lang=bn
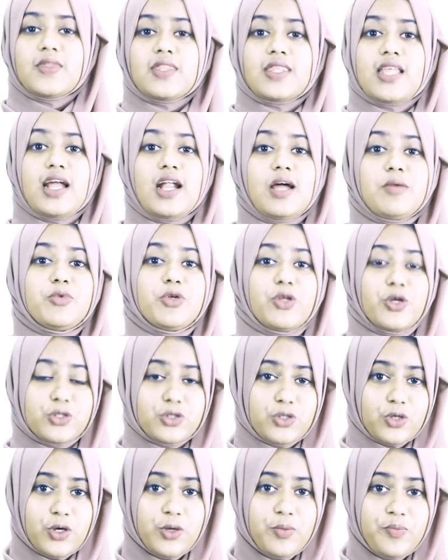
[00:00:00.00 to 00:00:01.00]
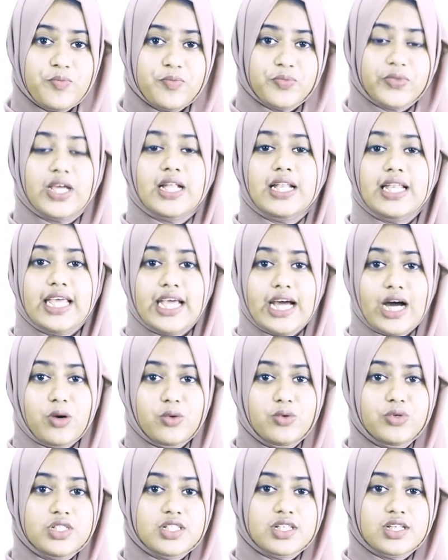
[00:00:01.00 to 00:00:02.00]
তারা মূলত
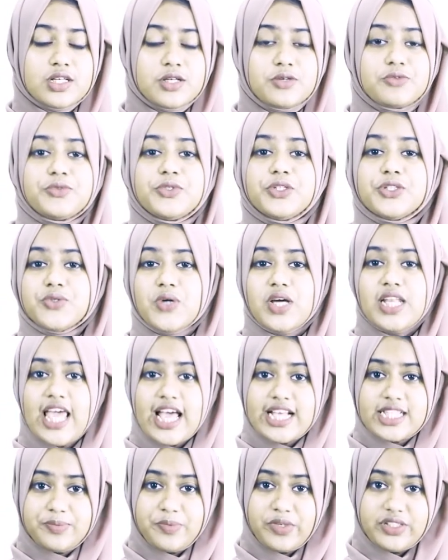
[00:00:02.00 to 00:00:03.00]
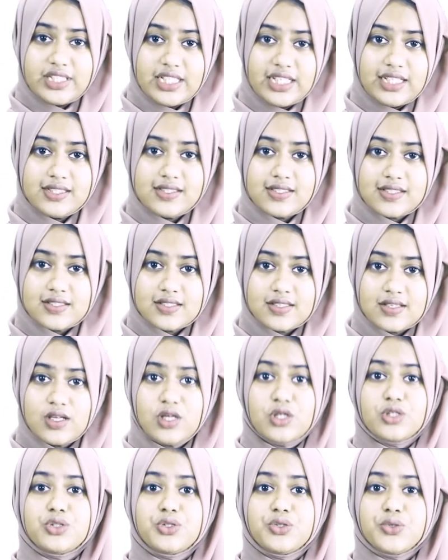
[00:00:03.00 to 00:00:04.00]
লেআউট ভিজুয়াল এক্সপেরিয়েন্স
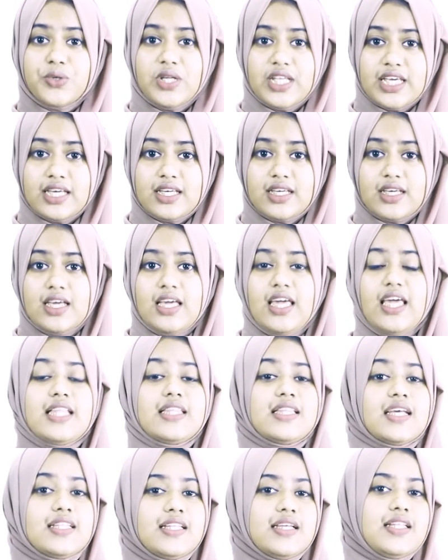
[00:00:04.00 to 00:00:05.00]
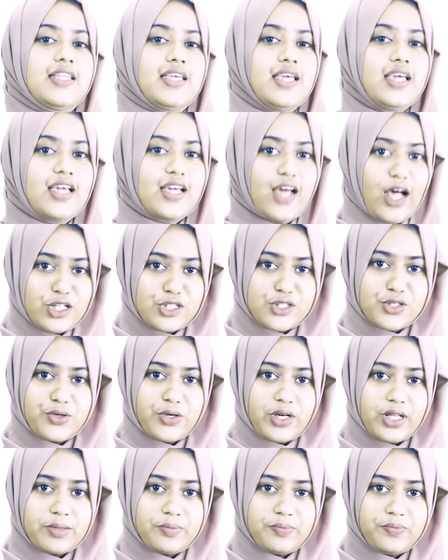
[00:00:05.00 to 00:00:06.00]
টুলিং ইত্যাদি নিয়ে কাজ
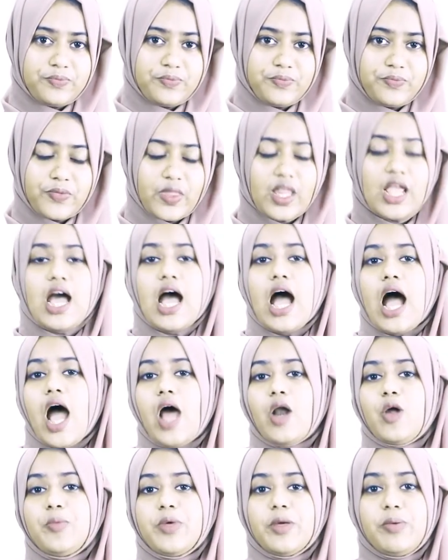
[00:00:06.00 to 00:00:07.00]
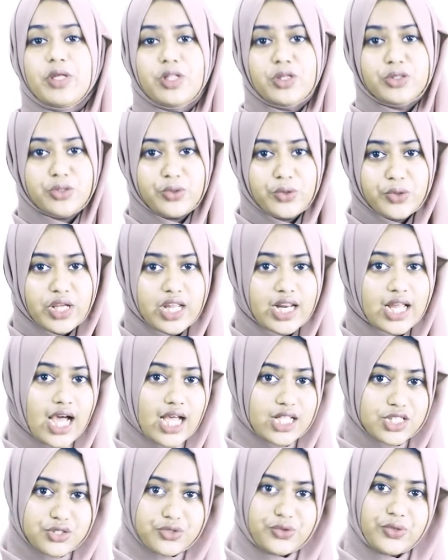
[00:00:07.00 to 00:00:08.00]
করে আরও বিভিন্ন ধরনের
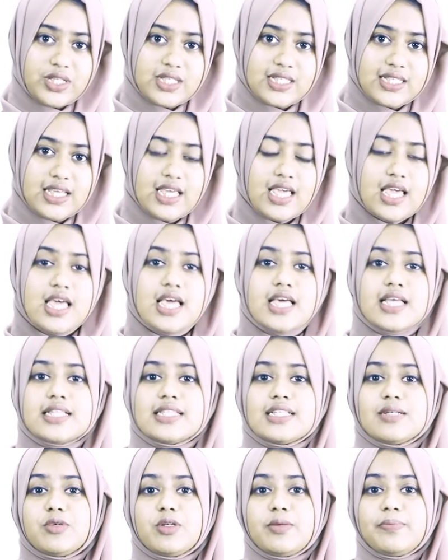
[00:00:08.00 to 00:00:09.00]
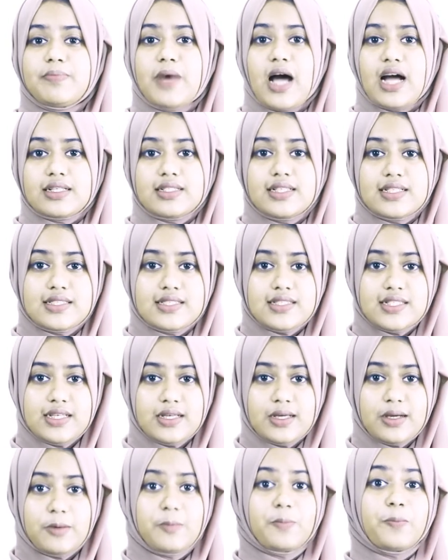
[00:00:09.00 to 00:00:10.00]
কাজ রয়েছে যেমন বাক টেস্টিং
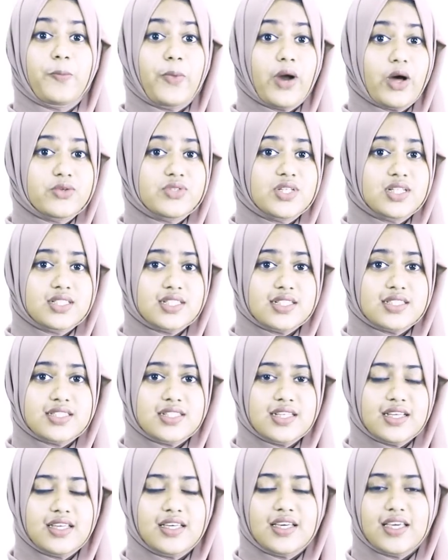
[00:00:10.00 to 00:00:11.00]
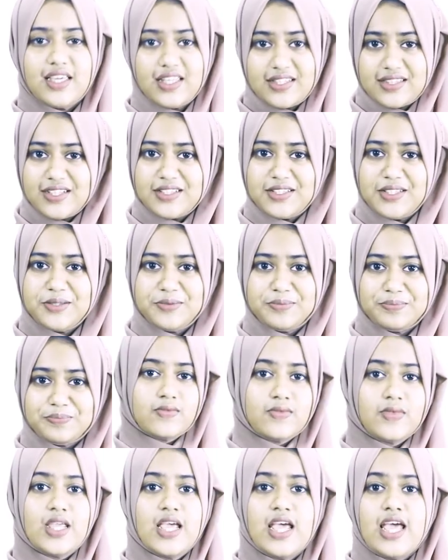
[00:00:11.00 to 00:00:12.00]
ব্রাউজার টেস্টিং ইত্যাদি
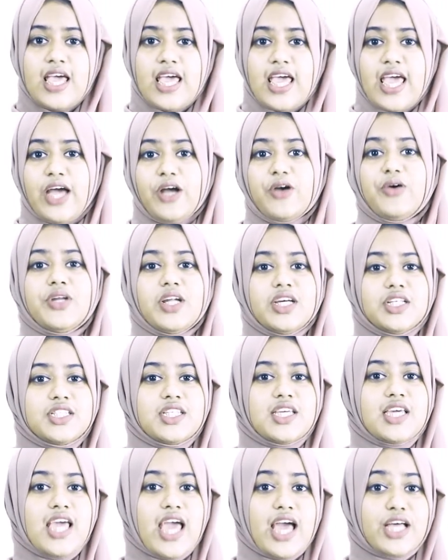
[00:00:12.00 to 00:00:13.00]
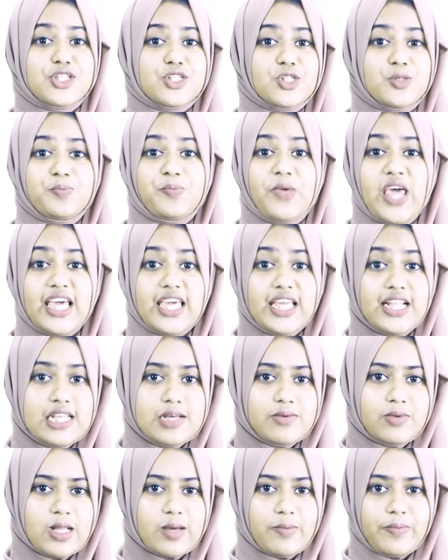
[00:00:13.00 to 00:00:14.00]
এখন আসি একজন ব্যাকিং
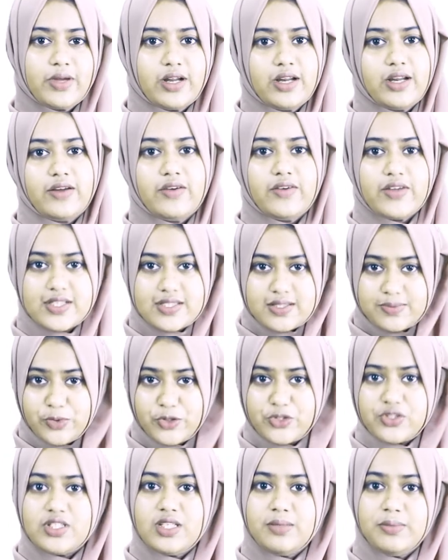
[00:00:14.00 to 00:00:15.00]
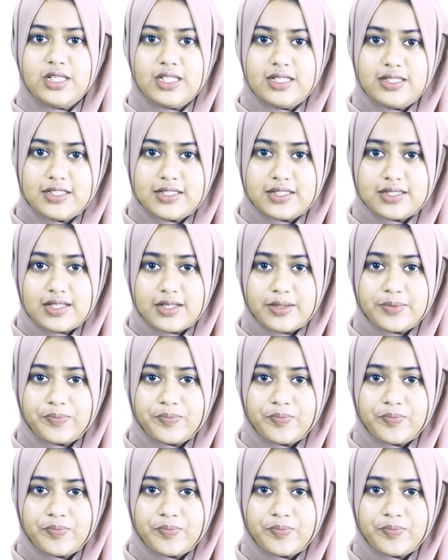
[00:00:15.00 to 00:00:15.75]
ডেভেলপারের রেসপন্সিবিলিটিতে